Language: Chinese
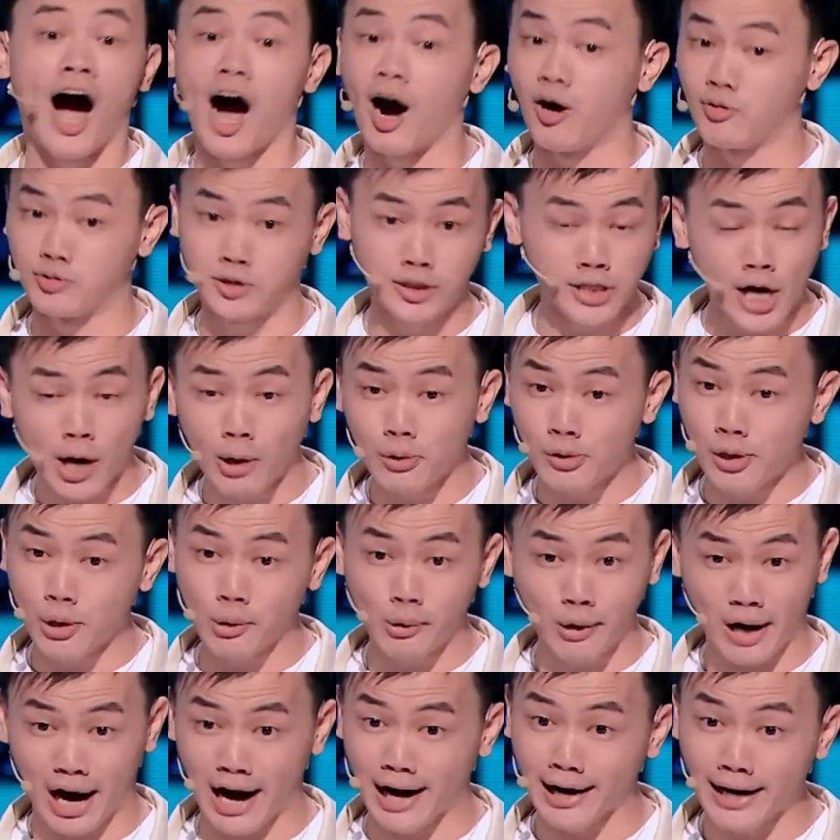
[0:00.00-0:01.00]
好笑
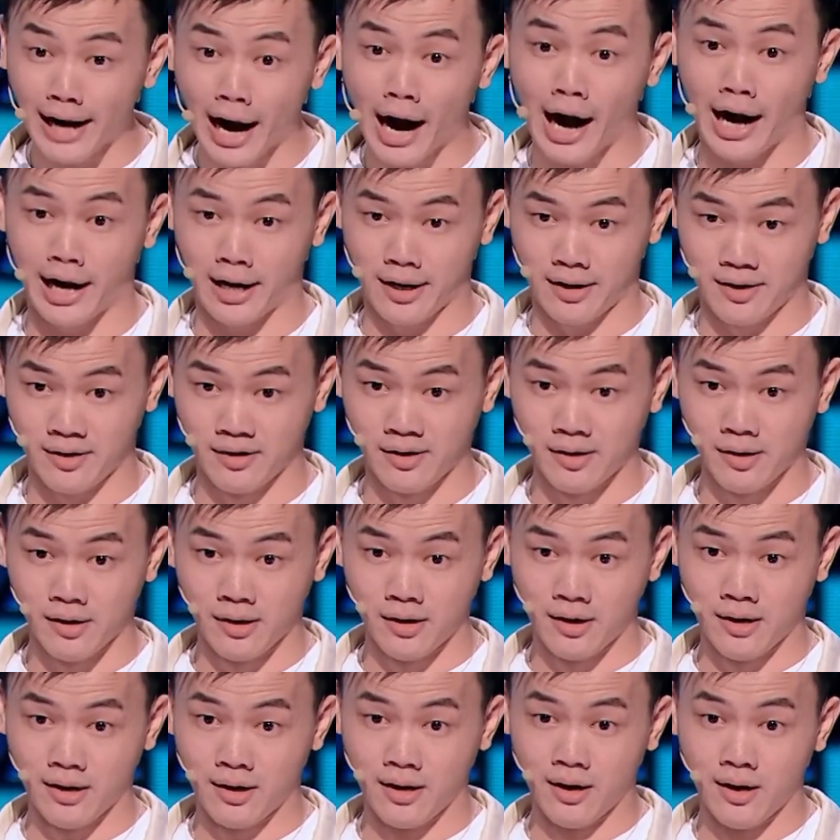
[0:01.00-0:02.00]
又尴尬。
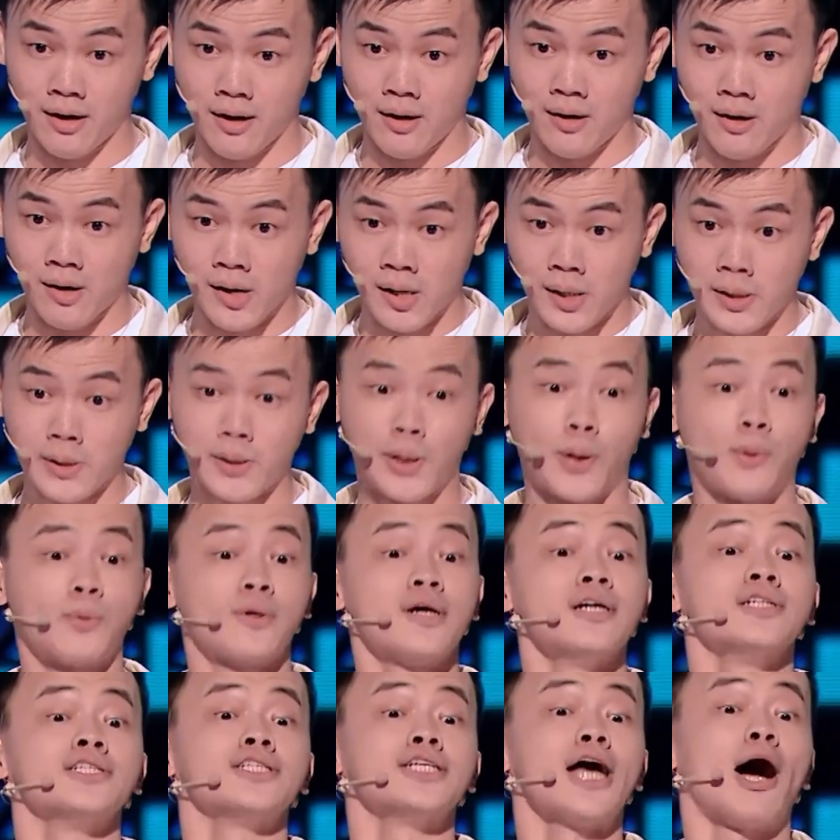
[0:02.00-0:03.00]
有
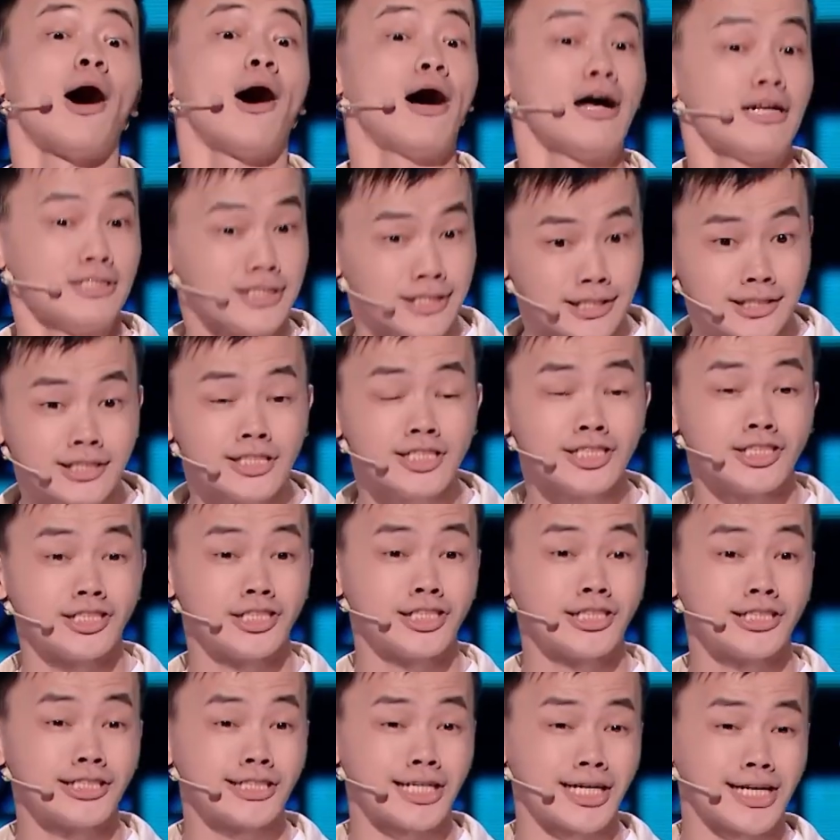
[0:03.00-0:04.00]
个小孩甚至
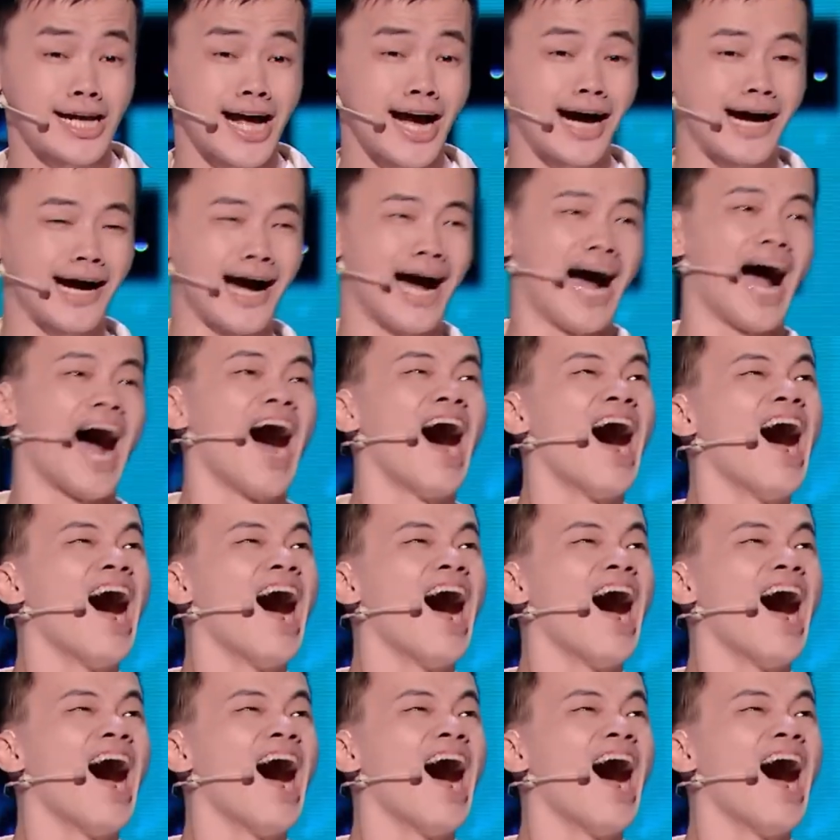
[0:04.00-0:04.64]
是这样啊，